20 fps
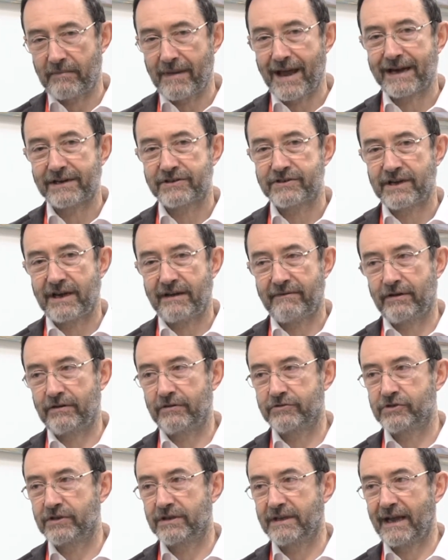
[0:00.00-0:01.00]
marcia a
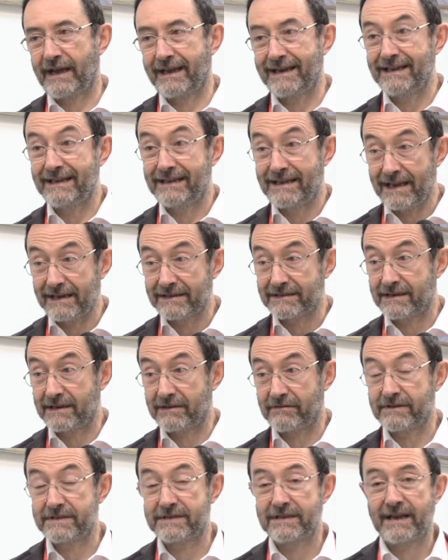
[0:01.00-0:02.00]
velocità intensa
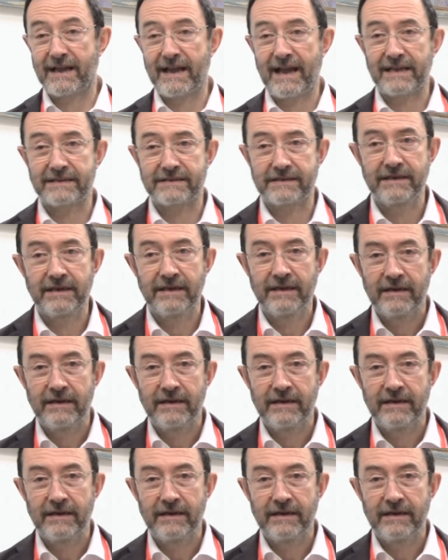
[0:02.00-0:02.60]
in questi casi,